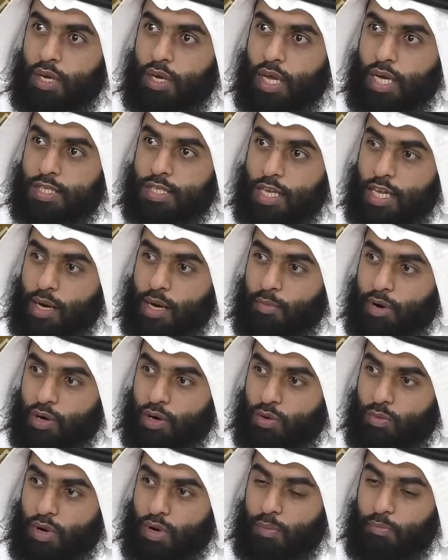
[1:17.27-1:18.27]
للناس اللي
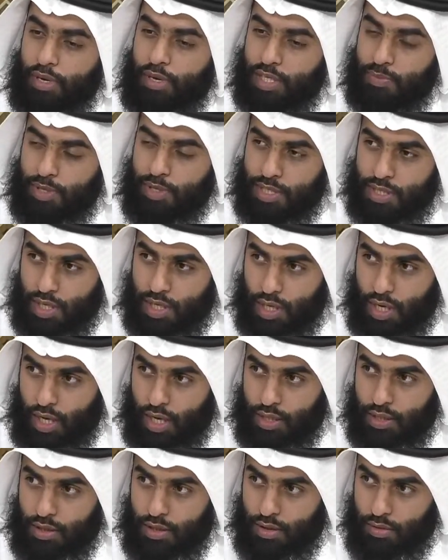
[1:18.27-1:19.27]
اعمارهم بالنسبه
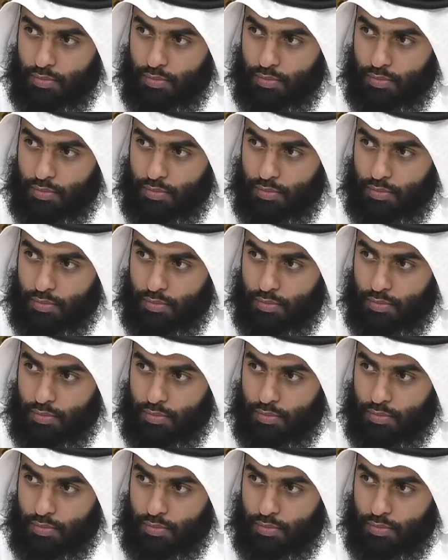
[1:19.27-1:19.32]
للصغيرات